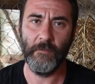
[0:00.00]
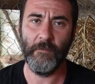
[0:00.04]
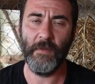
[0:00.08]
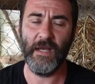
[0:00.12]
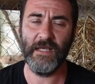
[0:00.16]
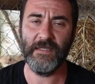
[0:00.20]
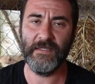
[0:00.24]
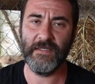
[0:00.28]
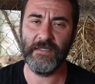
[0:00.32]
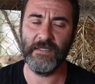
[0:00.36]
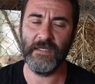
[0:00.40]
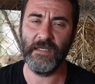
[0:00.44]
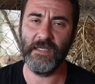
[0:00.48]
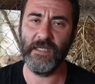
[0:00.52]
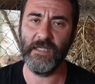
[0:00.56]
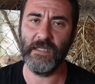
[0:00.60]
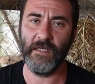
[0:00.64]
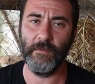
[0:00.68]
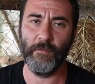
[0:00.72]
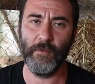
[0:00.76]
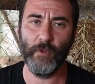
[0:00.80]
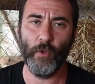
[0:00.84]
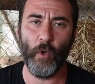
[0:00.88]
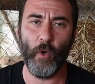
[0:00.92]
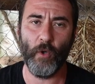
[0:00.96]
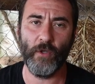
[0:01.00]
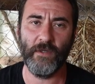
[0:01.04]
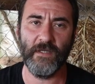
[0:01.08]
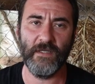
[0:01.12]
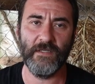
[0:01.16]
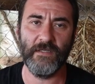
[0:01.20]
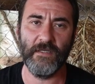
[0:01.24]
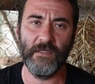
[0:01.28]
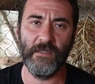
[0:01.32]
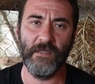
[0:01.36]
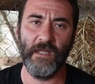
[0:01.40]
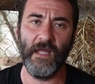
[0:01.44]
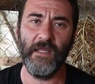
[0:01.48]
Ben size kitabın
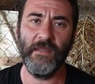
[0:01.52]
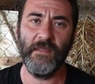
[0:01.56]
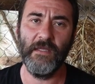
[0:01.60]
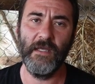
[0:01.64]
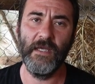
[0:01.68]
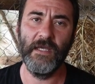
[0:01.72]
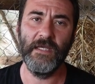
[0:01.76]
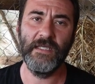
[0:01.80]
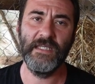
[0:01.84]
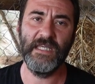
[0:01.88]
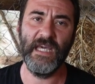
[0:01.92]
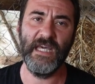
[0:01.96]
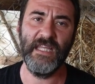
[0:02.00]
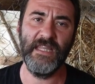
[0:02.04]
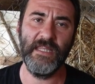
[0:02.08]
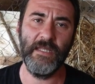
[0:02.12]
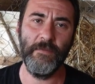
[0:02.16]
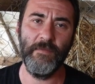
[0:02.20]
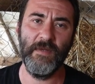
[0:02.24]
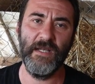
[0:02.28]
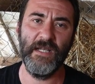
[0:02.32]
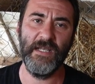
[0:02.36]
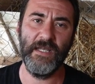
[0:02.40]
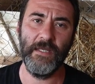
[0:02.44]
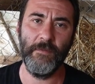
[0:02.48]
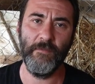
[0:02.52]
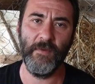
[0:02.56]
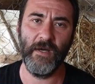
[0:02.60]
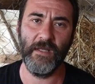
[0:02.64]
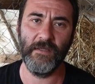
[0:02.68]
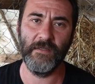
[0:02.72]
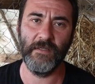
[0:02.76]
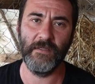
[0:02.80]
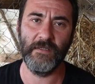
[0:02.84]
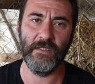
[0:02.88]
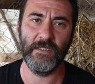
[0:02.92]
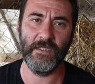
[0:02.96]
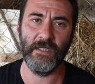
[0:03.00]
ortasından kendi bildiğimi
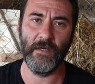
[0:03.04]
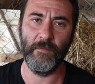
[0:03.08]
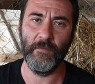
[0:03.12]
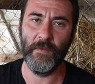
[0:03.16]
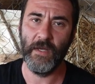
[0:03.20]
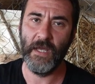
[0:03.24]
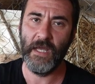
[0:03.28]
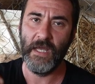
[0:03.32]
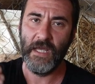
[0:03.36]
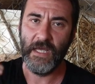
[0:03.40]
anlatacağım.